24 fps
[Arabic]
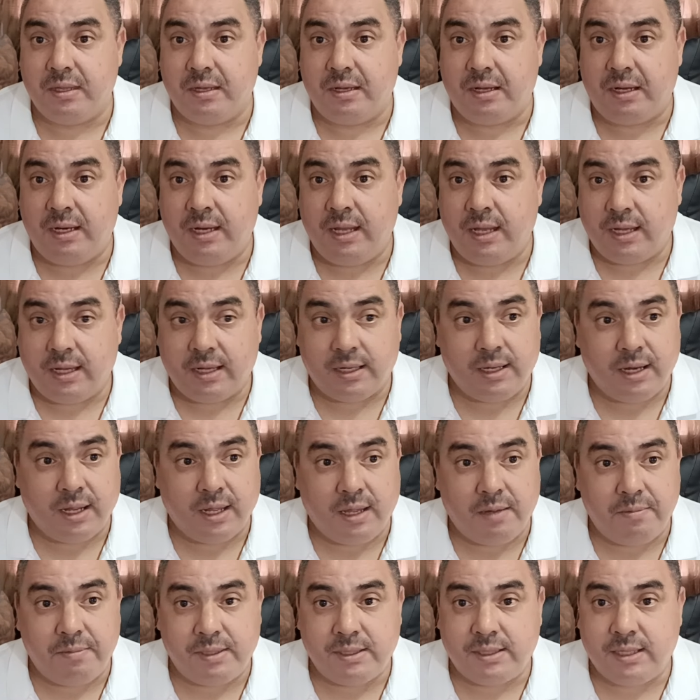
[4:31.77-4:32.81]
عليها
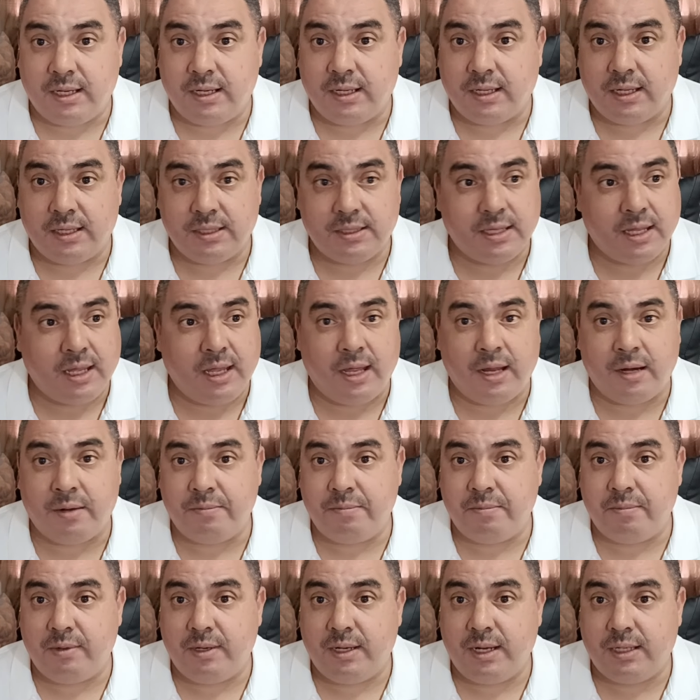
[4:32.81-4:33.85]
كتلقى مثلا
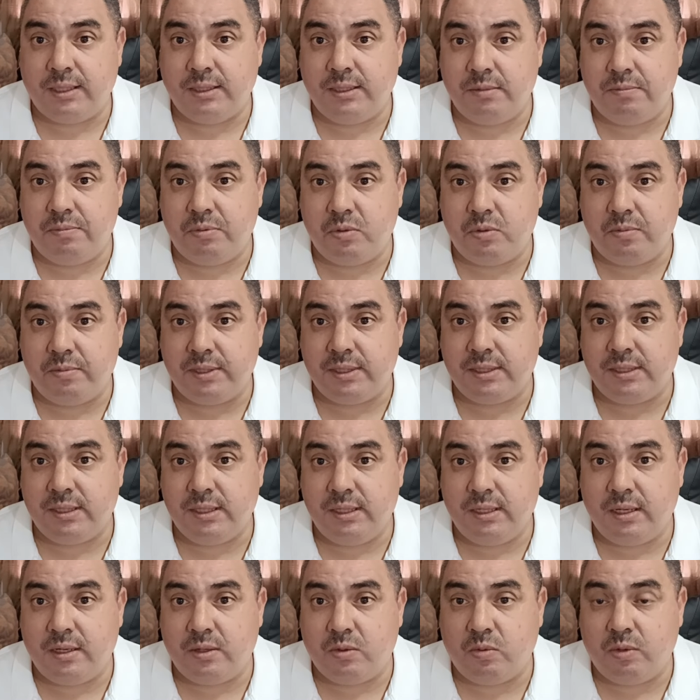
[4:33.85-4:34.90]
كتقارن لا
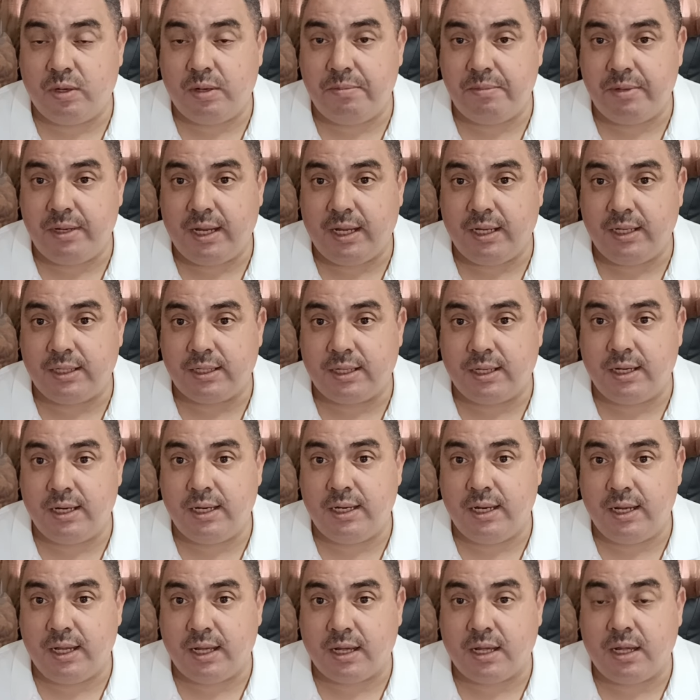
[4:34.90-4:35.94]
دبلوماسيا ولا من ناحيه
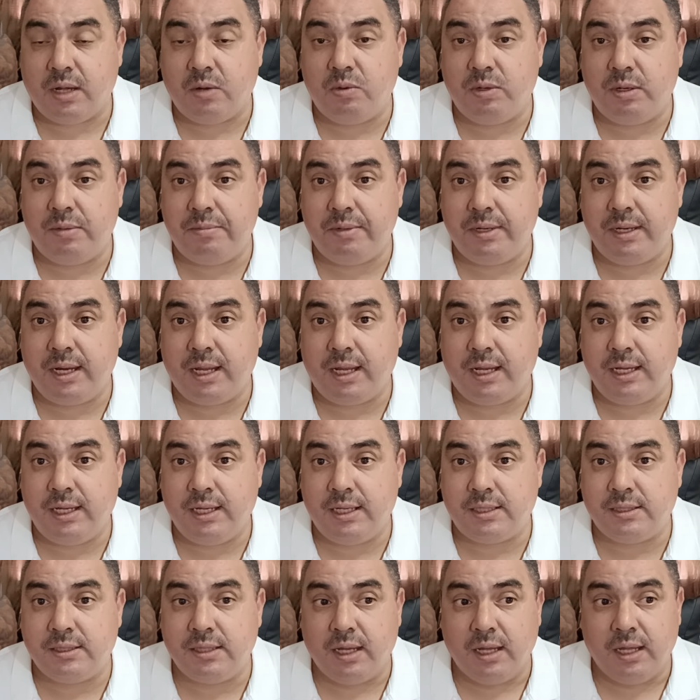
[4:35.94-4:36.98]
اللياقه ولا من ناحيه
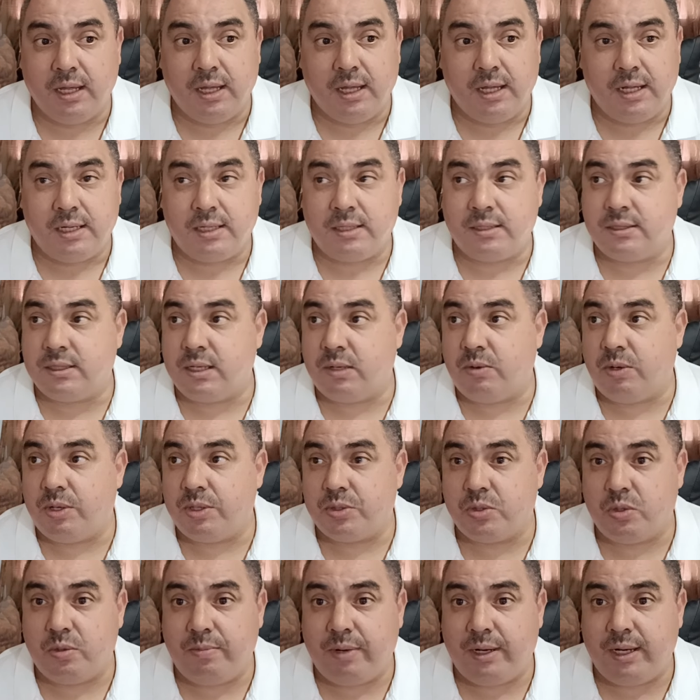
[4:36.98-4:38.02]

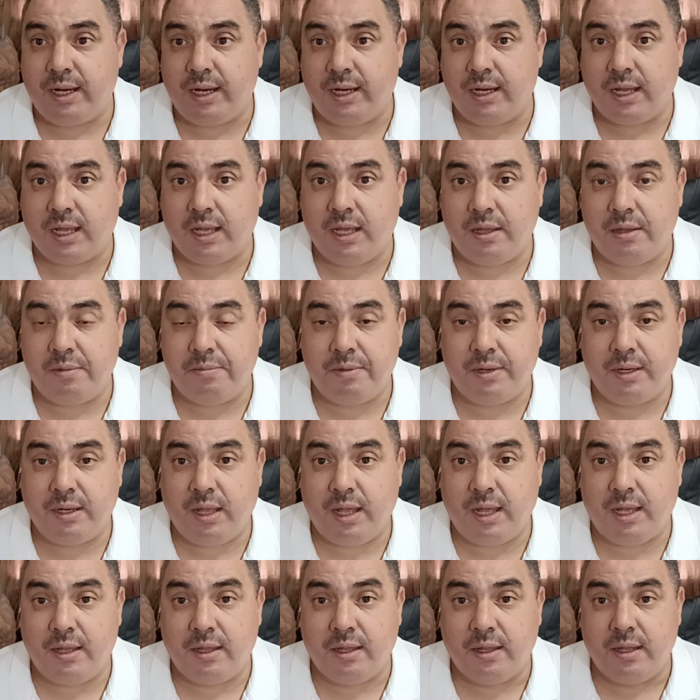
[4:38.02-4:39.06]
التواصل مع العالم
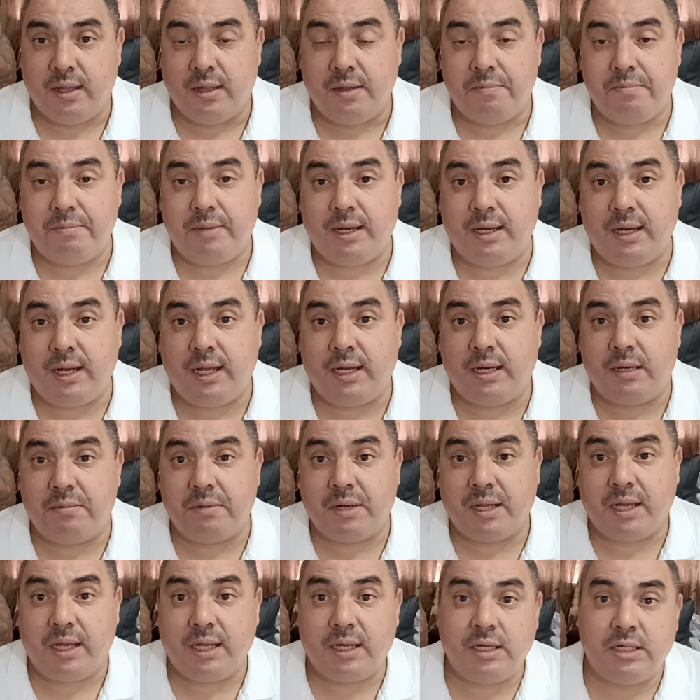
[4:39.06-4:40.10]
مع العالم
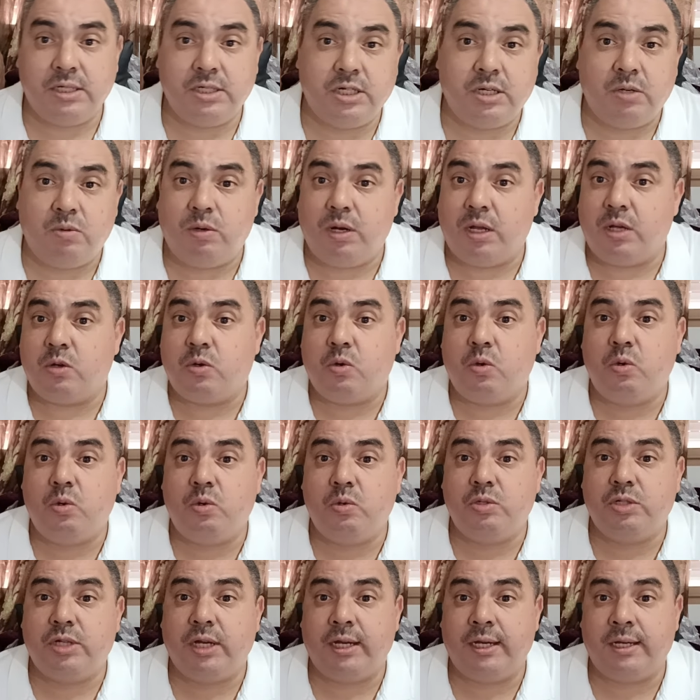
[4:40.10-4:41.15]
الخارجي ولا كل
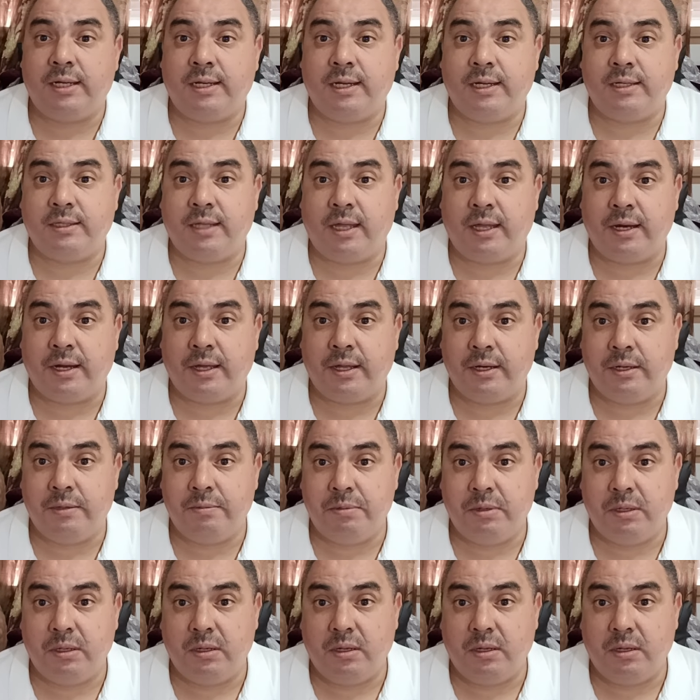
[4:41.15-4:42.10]
شيء كيظهر غريب